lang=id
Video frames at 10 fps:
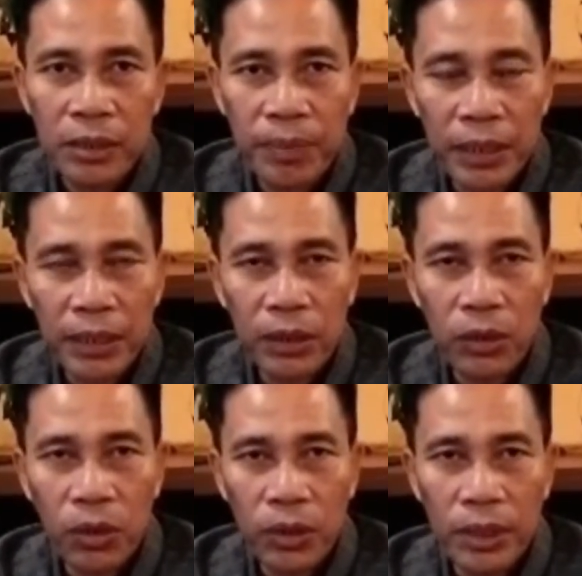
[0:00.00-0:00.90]
seperti
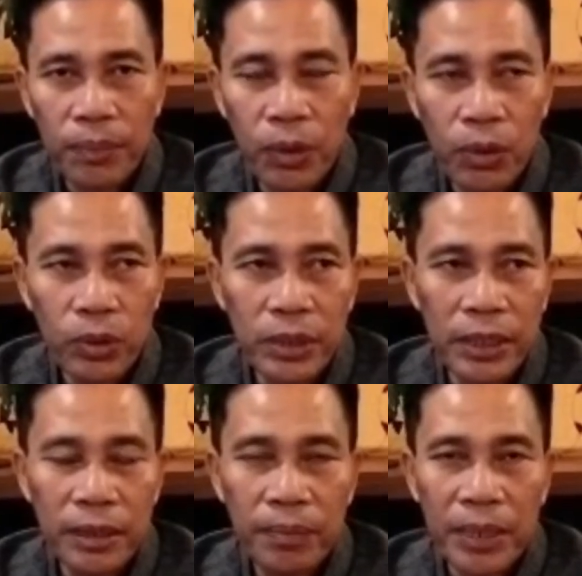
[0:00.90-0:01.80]
teknologi
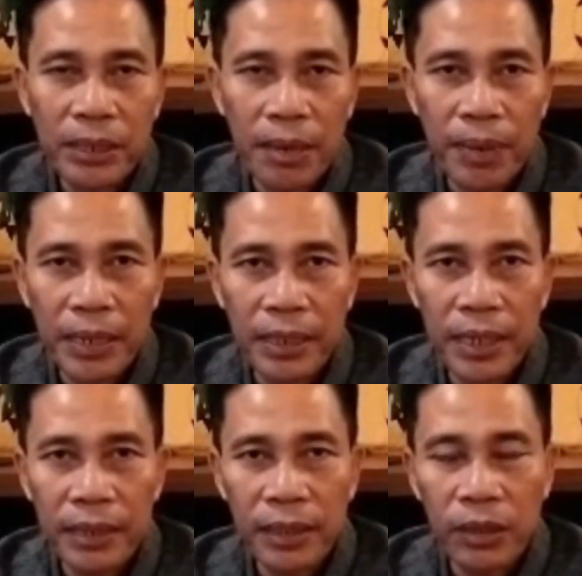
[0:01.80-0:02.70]
produksi, pasca panen,
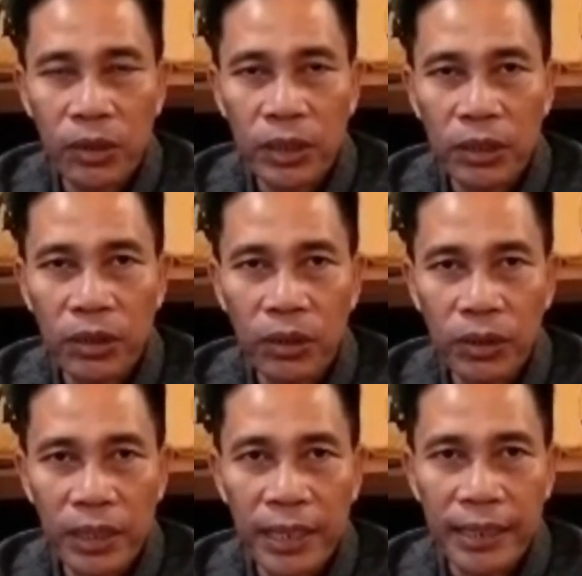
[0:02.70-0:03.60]
dan
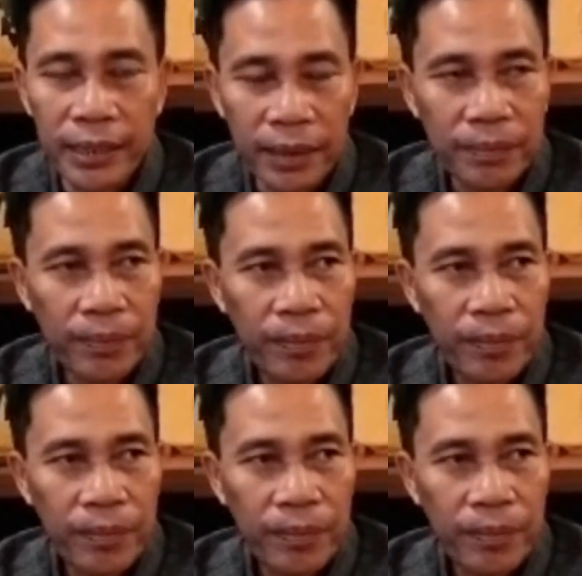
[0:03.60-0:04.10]
teknologi-teknologi lainnya.